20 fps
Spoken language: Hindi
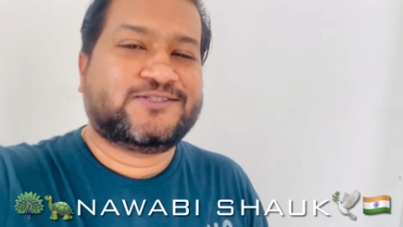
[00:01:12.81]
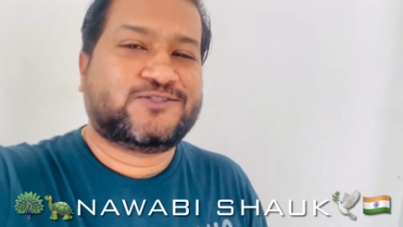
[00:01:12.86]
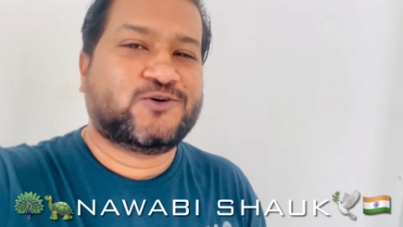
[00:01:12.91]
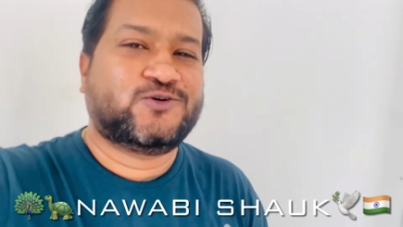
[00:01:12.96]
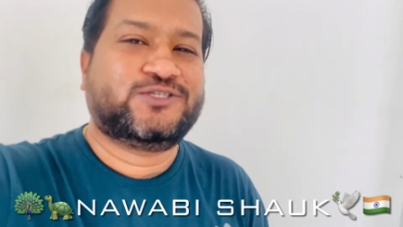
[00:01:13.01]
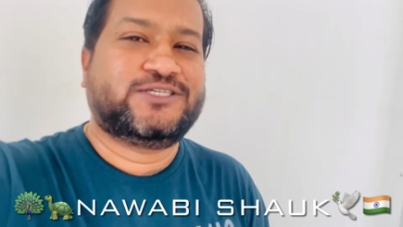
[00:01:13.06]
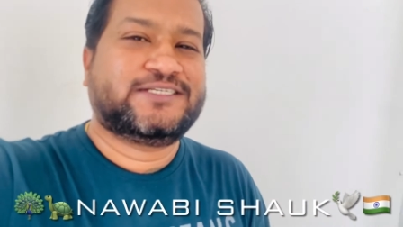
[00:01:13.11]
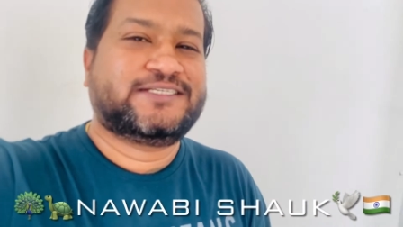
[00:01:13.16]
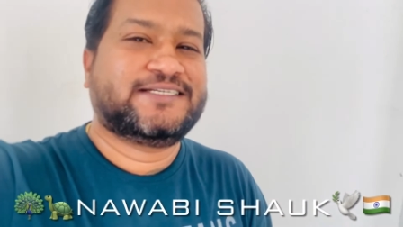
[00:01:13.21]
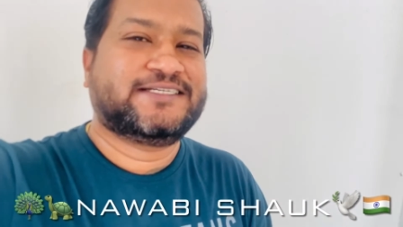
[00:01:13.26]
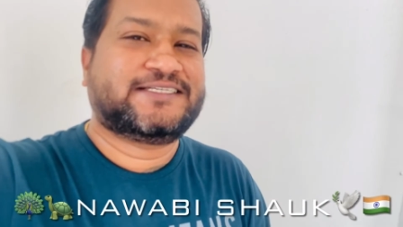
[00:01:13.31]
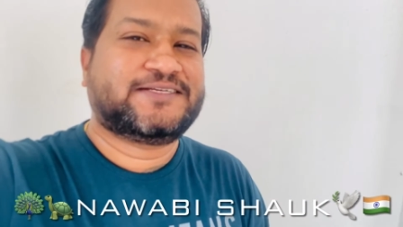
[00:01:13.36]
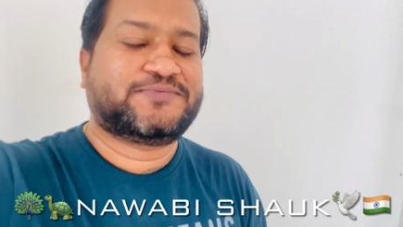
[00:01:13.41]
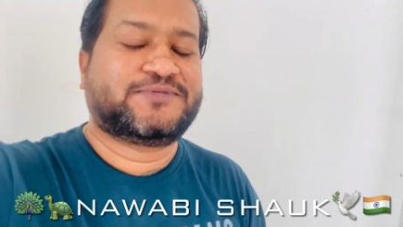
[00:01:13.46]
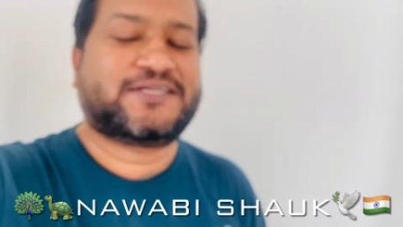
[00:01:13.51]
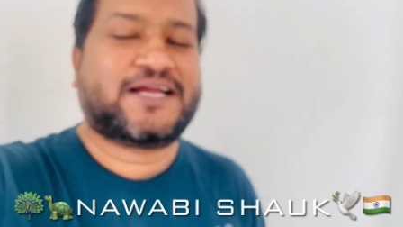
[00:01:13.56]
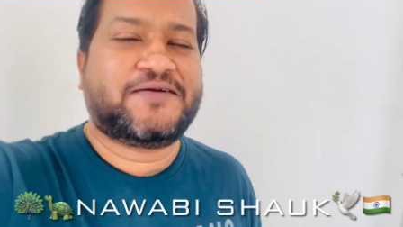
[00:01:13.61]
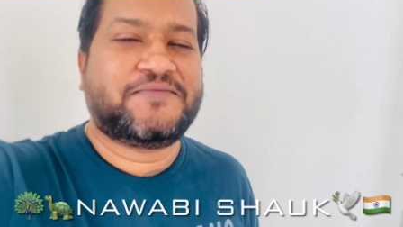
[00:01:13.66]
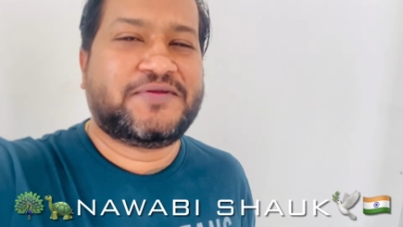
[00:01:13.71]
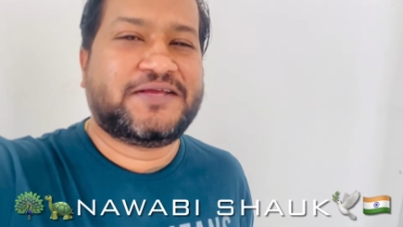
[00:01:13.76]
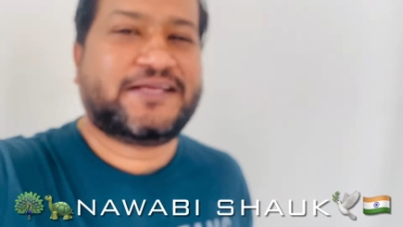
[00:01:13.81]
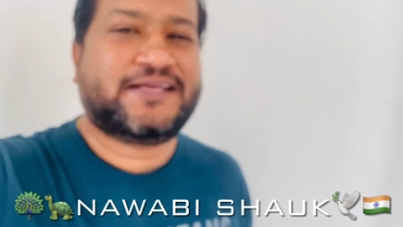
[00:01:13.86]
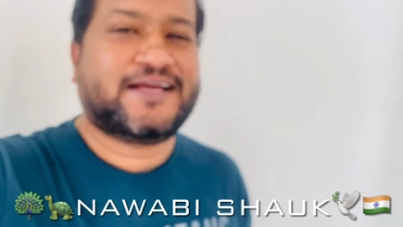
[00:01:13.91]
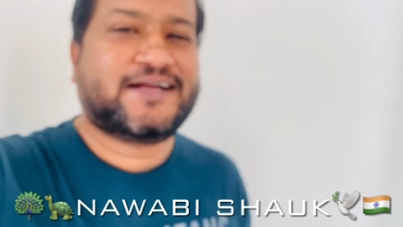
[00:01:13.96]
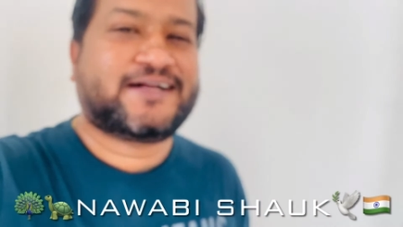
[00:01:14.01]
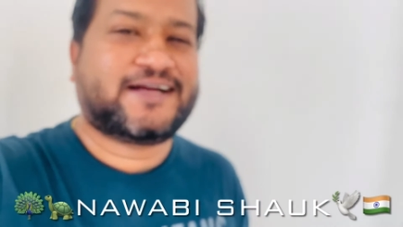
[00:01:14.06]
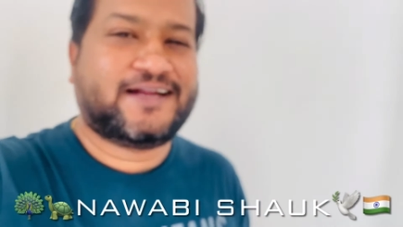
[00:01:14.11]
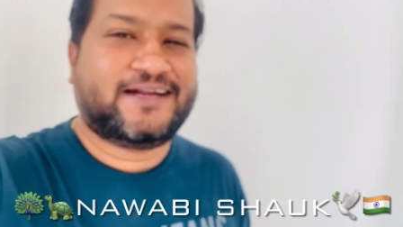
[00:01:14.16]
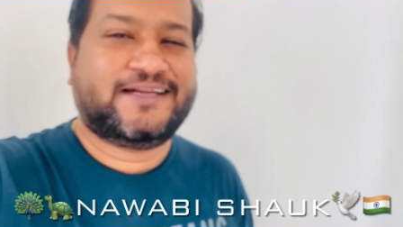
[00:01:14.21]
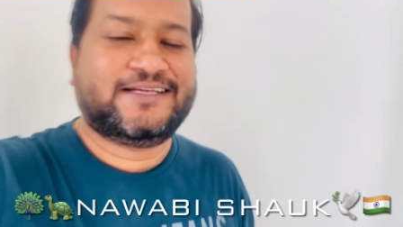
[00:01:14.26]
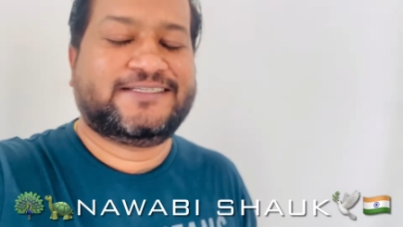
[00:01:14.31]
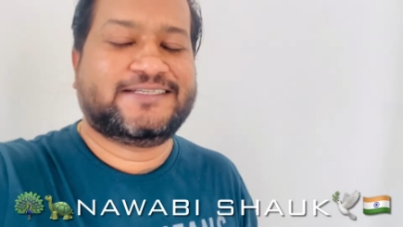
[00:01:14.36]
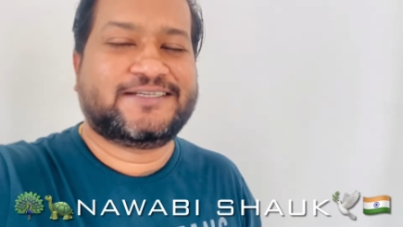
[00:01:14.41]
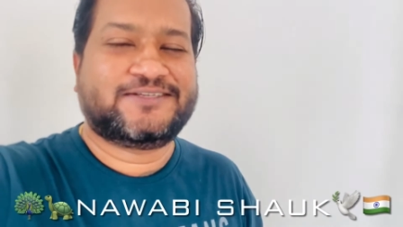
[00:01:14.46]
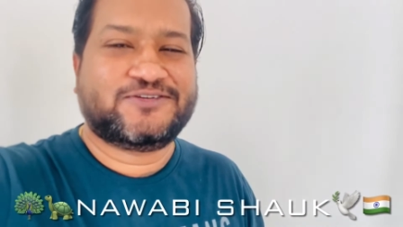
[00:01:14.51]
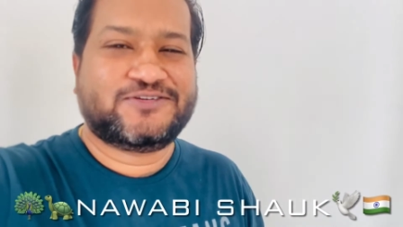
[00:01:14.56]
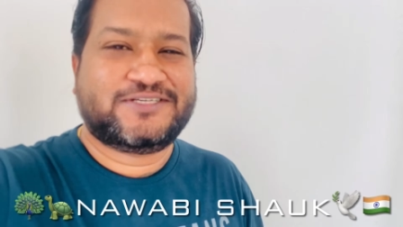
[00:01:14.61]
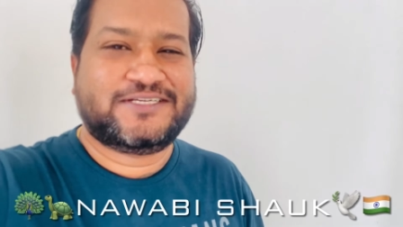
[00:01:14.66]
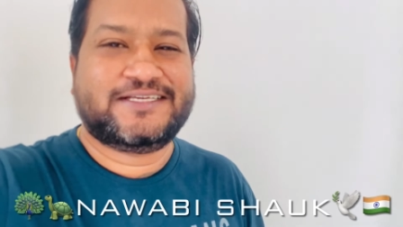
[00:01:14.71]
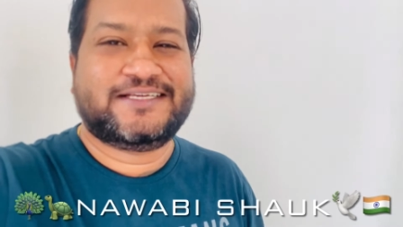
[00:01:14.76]
तो जिसने सब्सक्राइब नहीं किया कर लीजिए
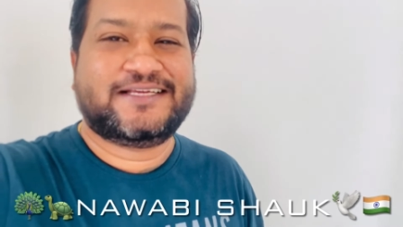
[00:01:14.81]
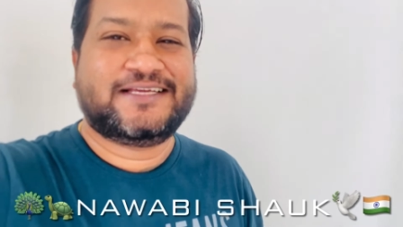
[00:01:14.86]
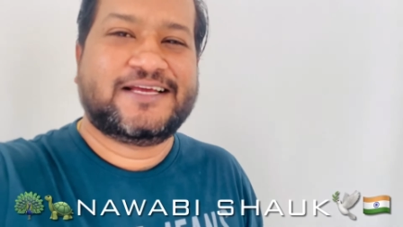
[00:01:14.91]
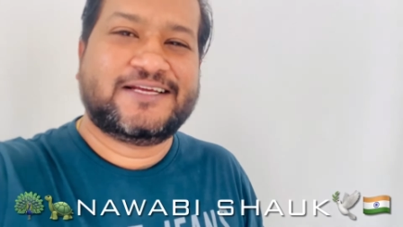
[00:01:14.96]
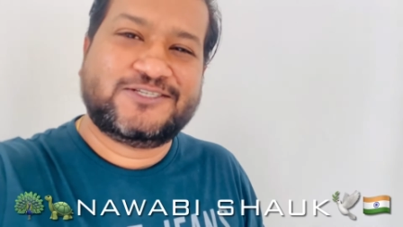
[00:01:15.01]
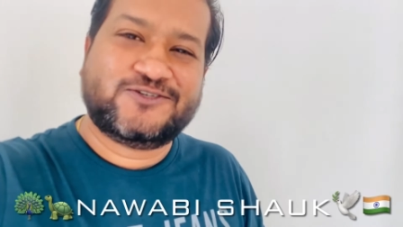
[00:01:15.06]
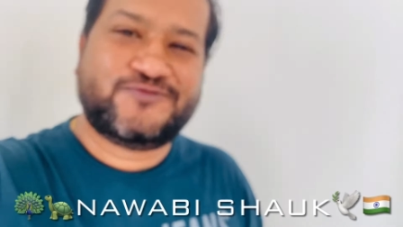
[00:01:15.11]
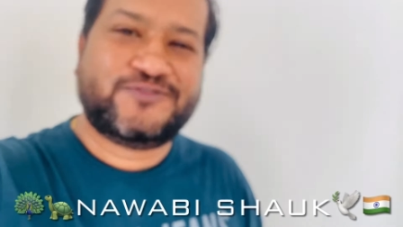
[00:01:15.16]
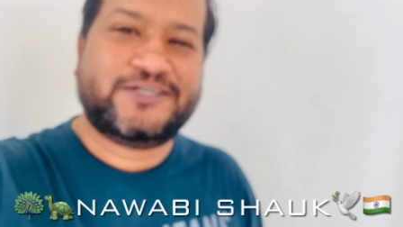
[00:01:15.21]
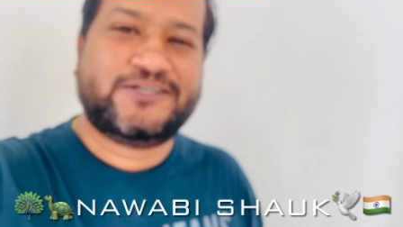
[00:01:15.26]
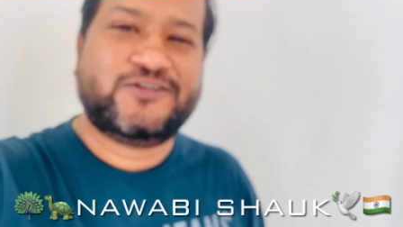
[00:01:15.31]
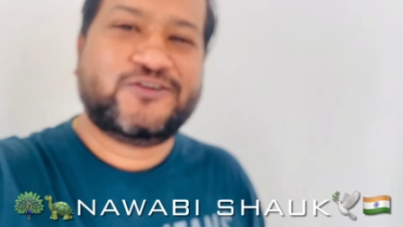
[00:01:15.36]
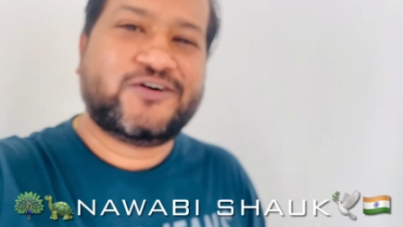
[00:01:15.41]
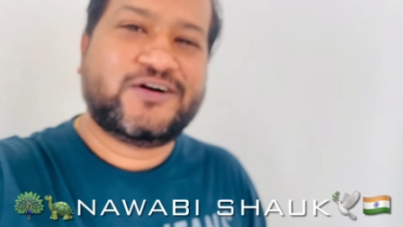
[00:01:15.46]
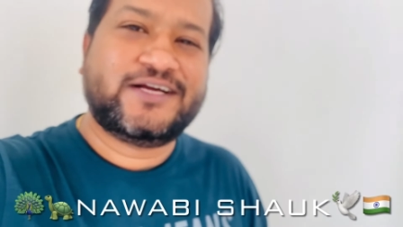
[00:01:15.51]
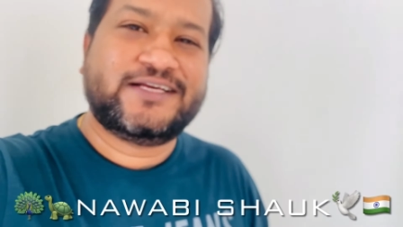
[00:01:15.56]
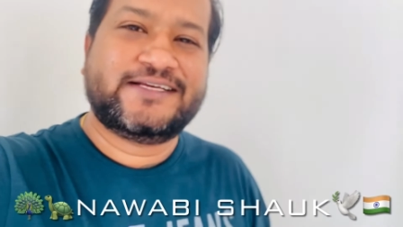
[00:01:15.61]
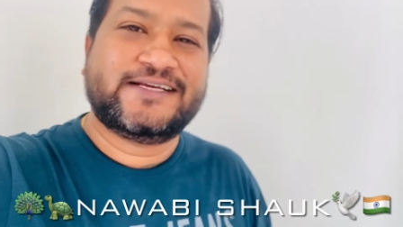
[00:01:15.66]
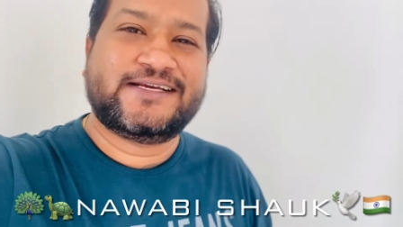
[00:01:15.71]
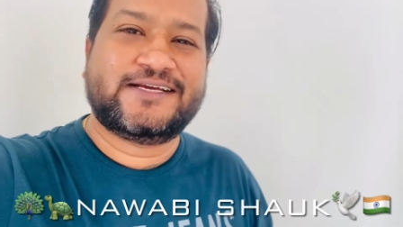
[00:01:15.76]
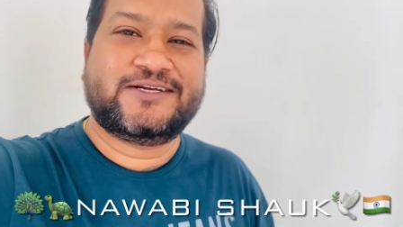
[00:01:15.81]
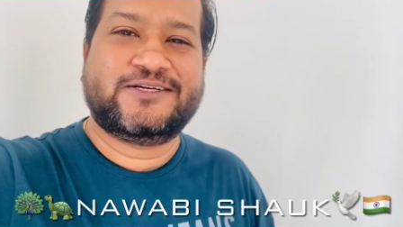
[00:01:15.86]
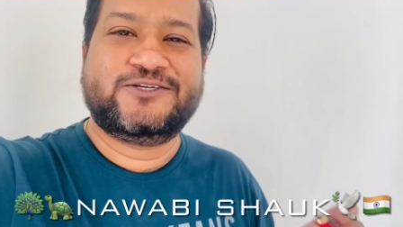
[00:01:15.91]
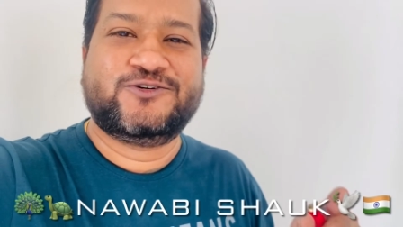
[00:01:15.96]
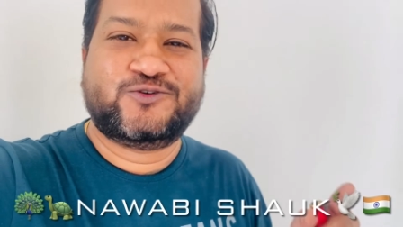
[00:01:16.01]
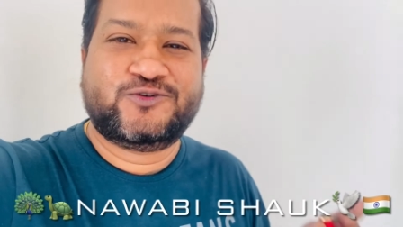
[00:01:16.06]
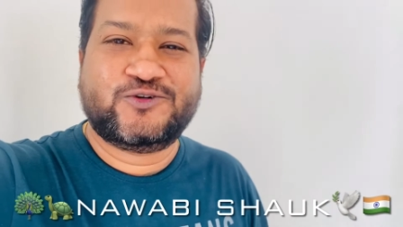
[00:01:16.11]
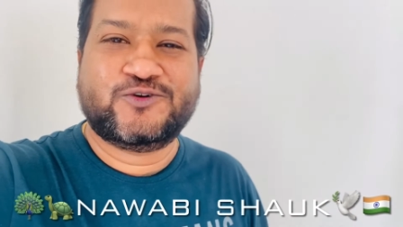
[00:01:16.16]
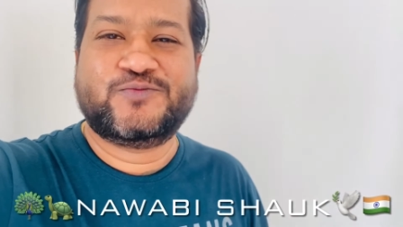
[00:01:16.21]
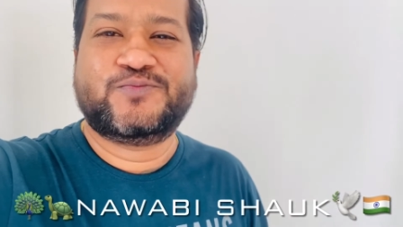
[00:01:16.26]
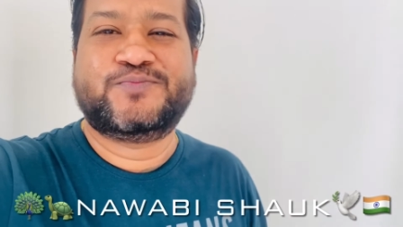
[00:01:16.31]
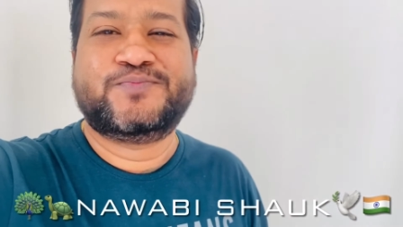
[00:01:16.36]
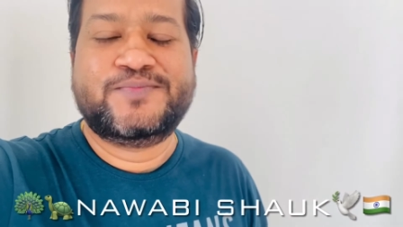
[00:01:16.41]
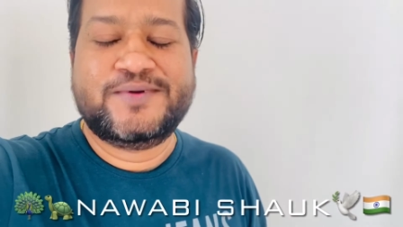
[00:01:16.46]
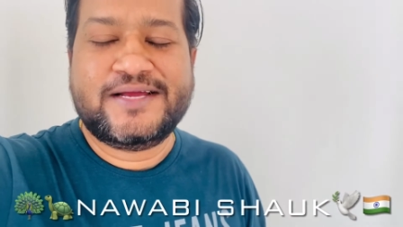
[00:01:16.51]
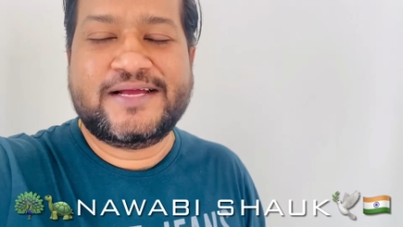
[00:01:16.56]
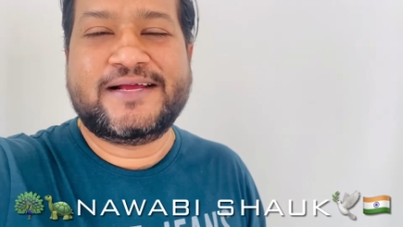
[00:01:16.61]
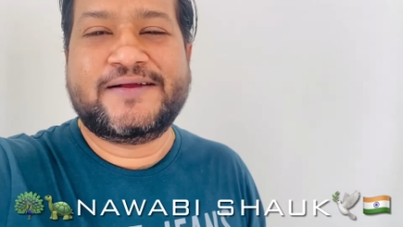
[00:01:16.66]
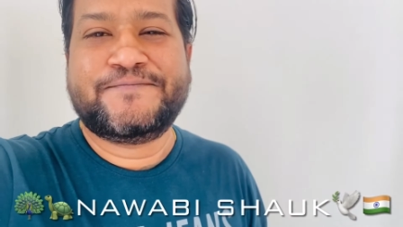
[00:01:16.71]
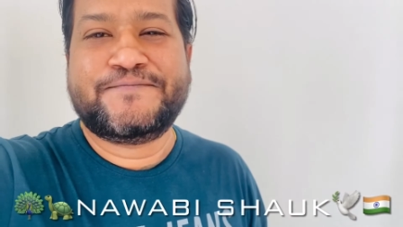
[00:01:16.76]
क्योंकि ये जो वीडियो है ये यूट्यूब
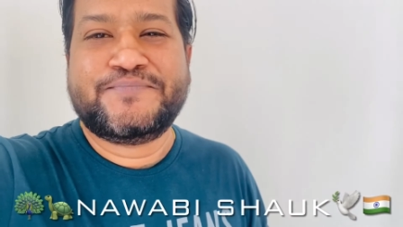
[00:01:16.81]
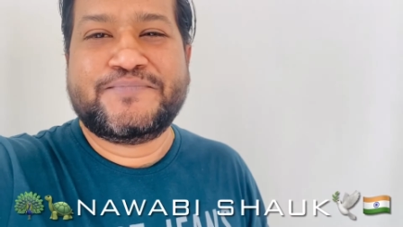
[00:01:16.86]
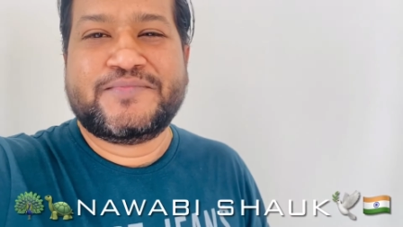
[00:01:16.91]
में